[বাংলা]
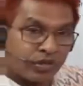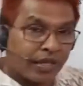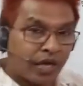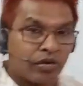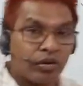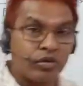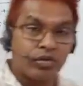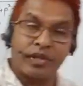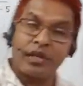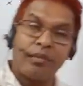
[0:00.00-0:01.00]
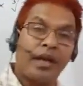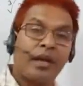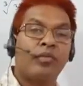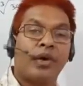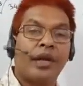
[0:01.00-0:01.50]
যদি দেখো তোমাদের মেন
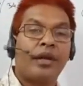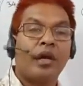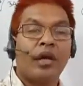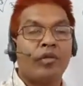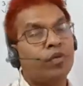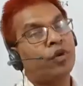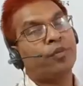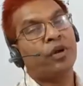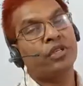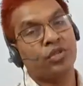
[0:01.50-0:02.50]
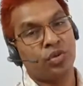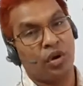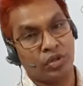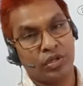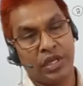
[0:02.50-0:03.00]
বইয়ের ফোর পয়েন্ট টু
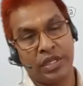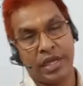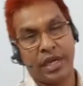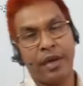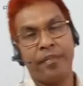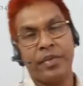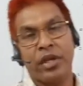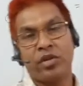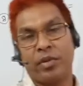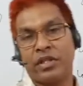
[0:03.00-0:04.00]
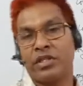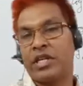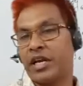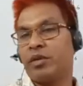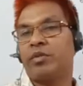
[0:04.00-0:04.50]
অনুশীলনী থেকে তোমাদের
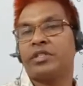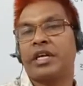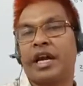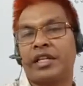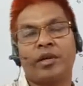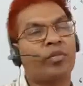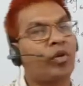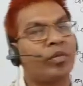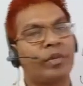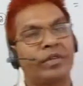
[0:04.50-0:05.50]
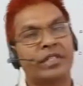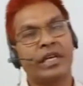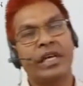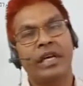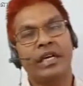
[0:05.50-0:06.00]
চার নম্বর যে গাণিতিক প্রবলেম
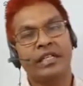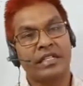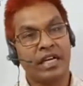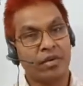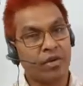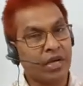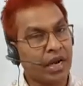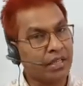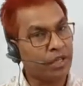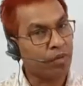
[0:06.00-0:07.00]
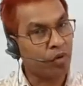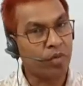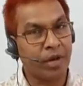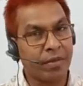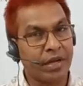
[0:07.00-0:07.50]
আছে চার নম্বর গাণিতিক
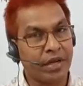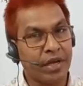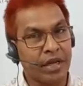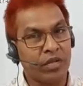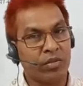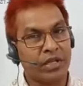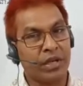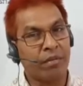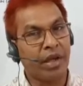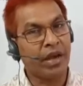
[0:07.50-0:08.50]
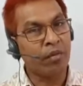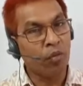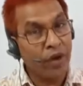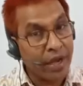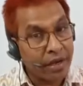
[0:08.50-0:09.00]
প্রবলেমের তোমাদের মেন
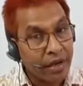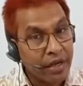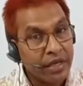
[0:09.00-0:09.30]
বইয়ের